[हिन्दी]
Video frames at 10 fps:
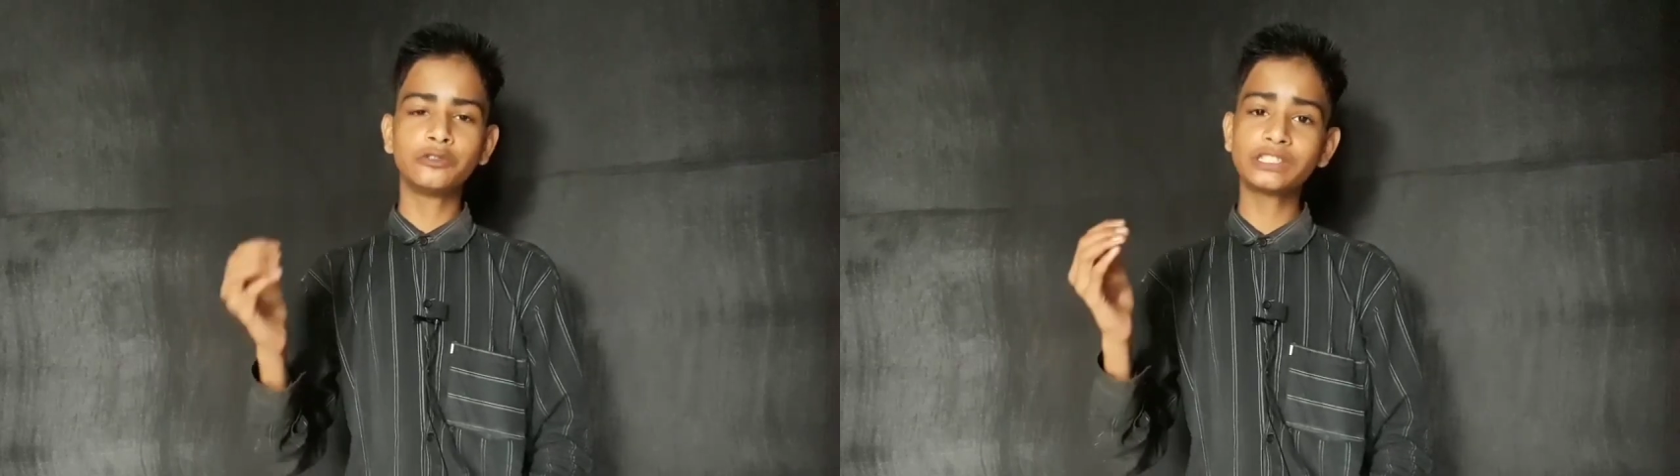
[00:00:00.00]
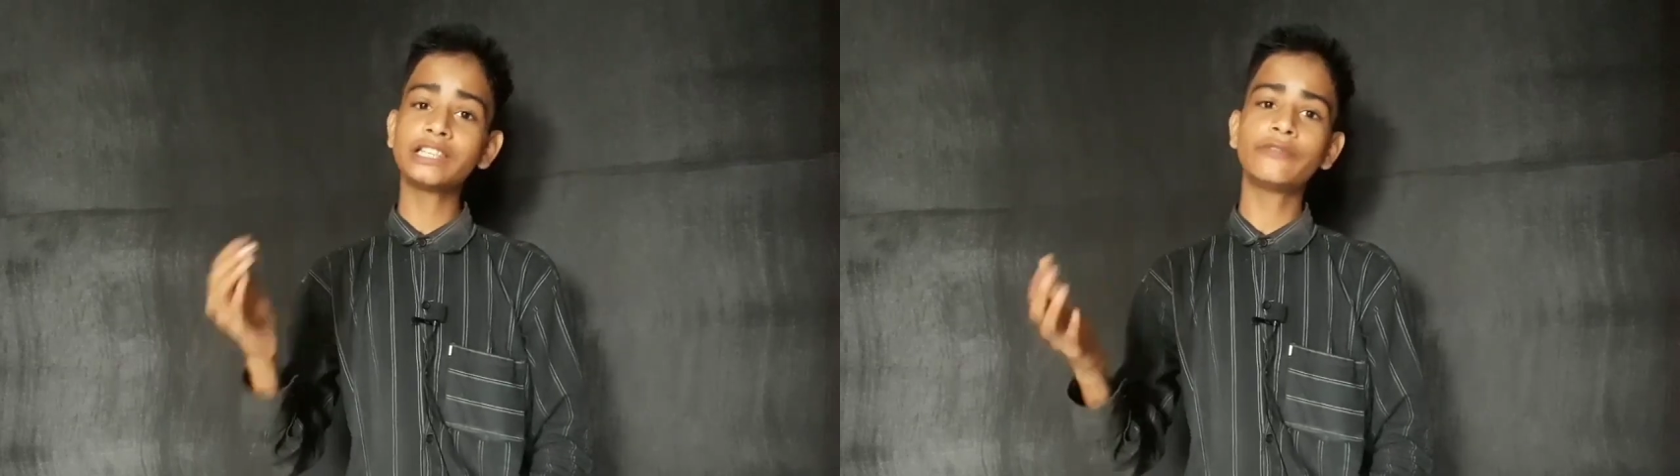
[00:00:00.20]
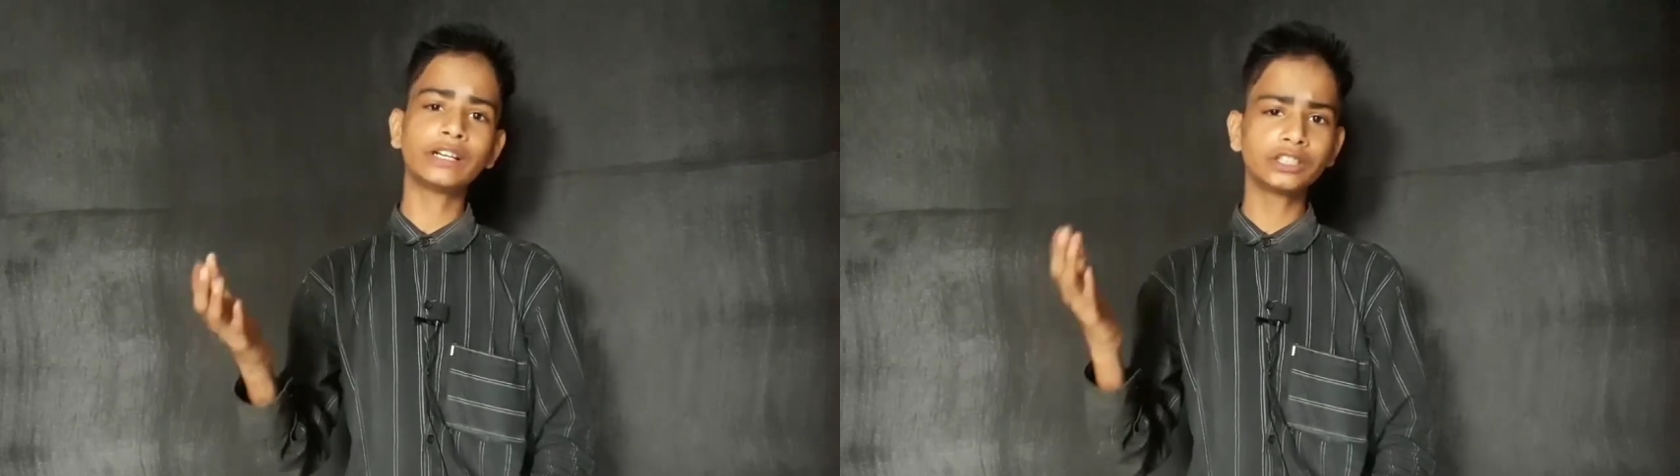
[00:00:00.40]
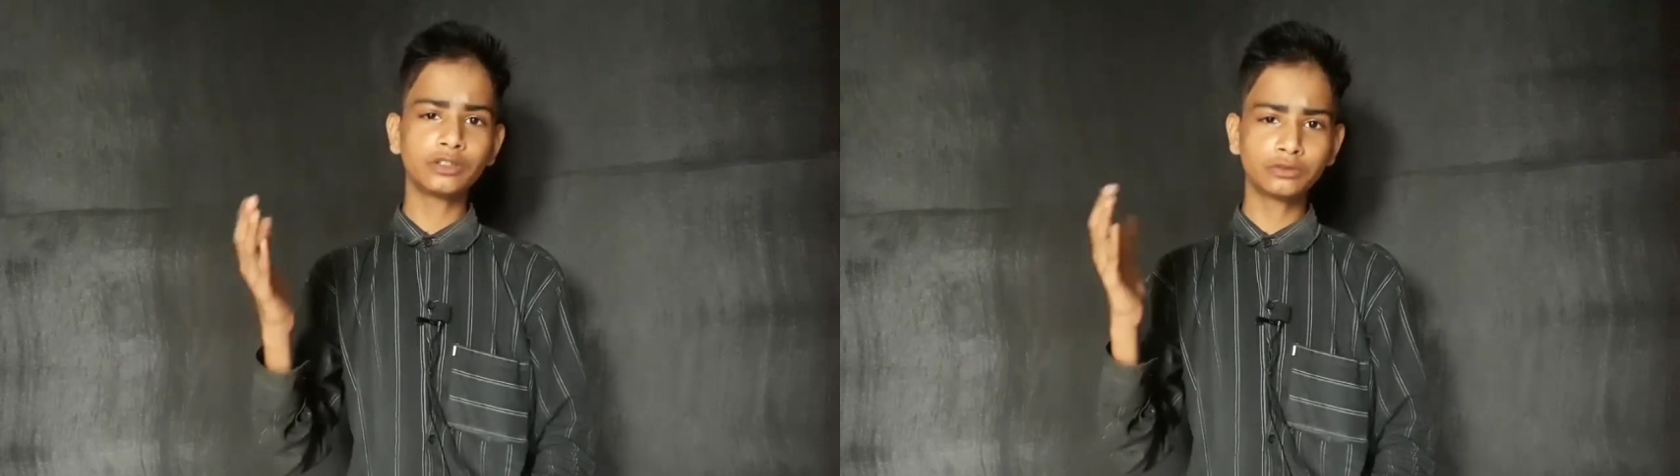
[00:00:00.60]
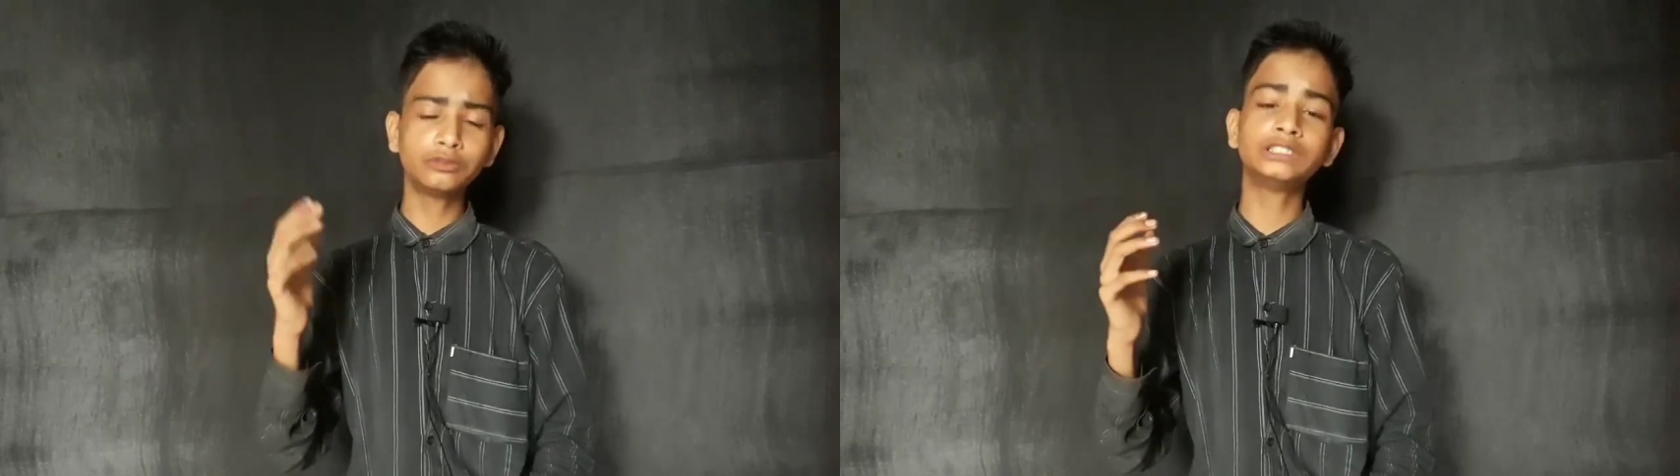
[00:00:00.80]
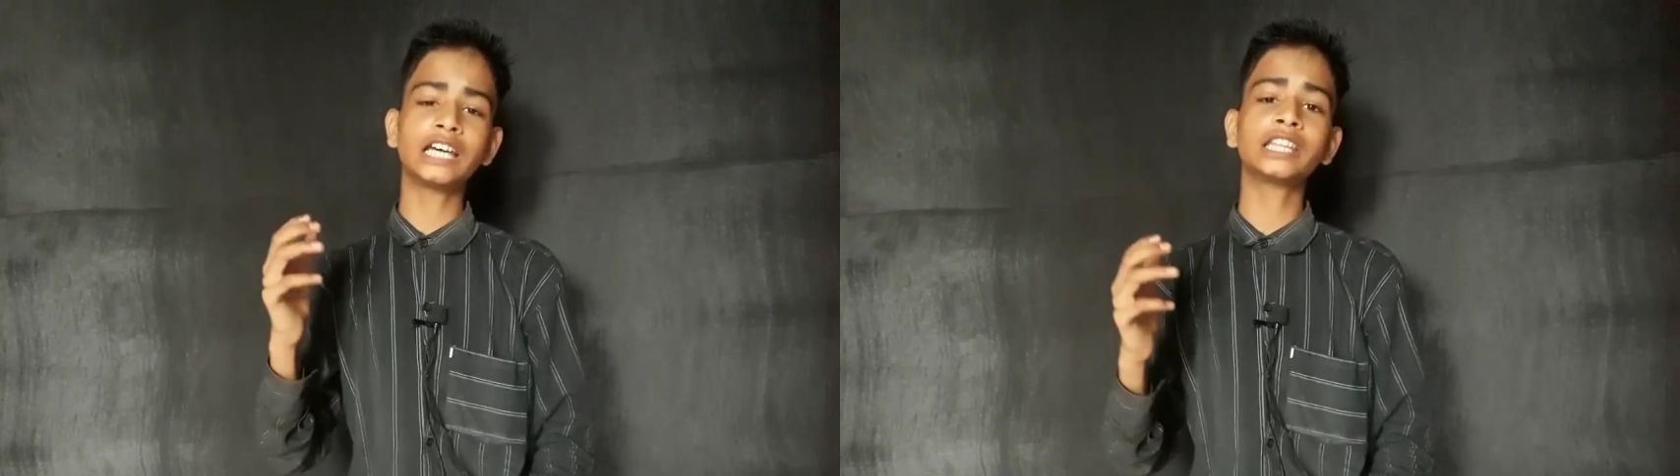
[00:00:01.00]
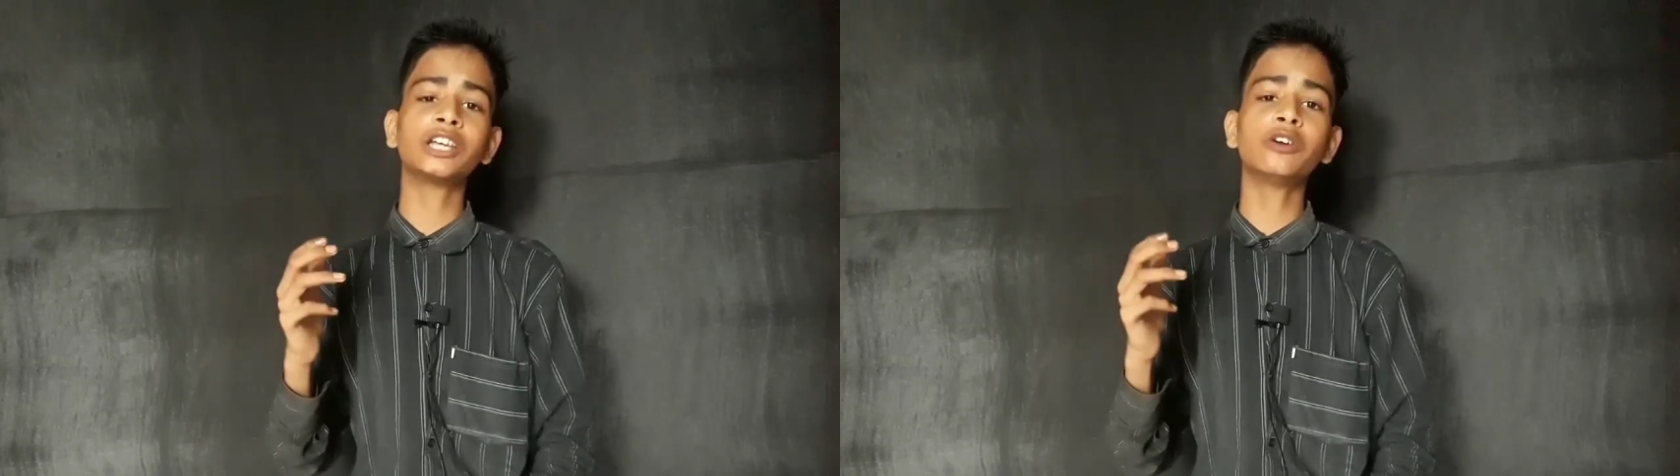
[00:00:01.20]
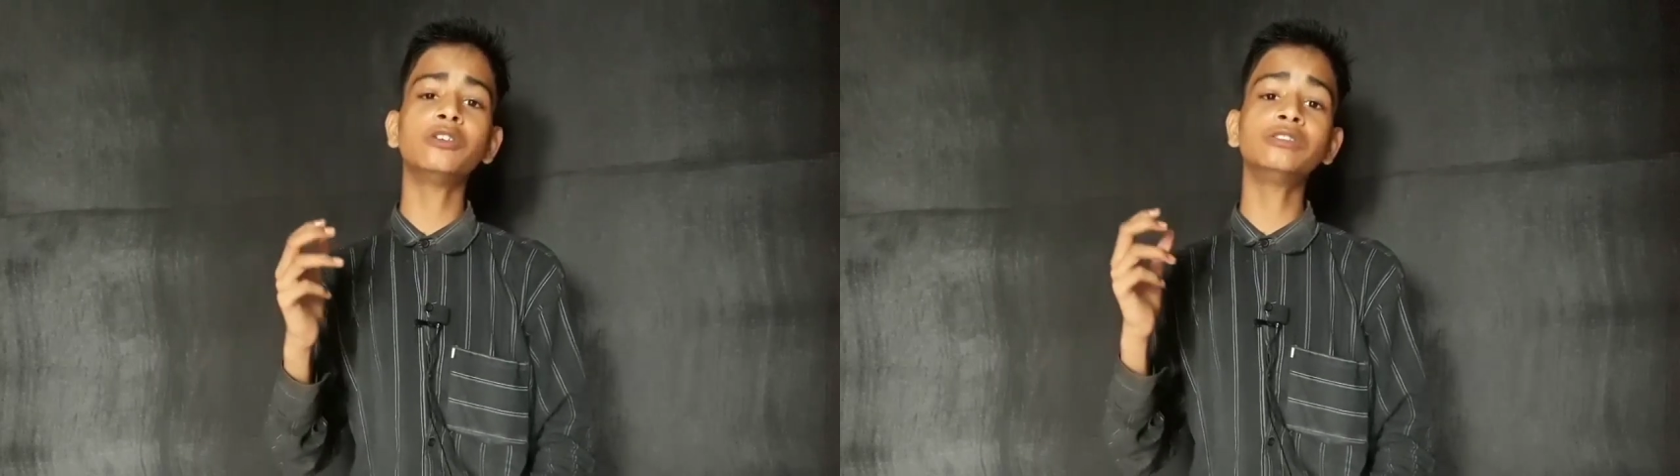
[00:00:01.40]
उसी वक्त कूद
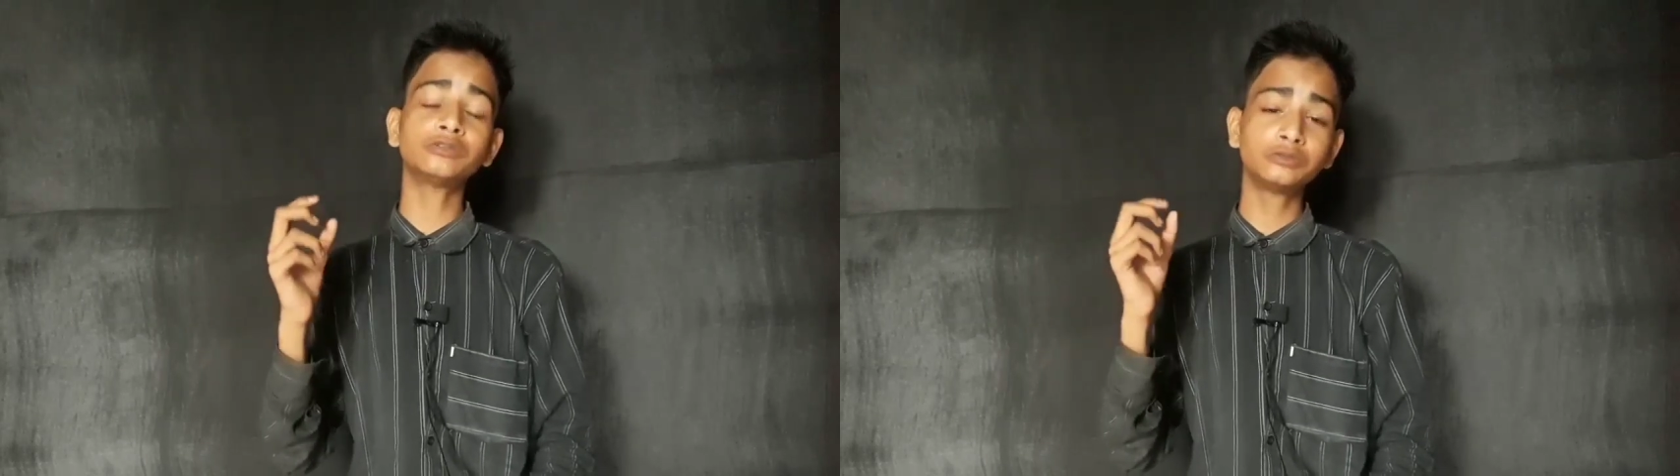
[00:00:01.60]
जाते हैं और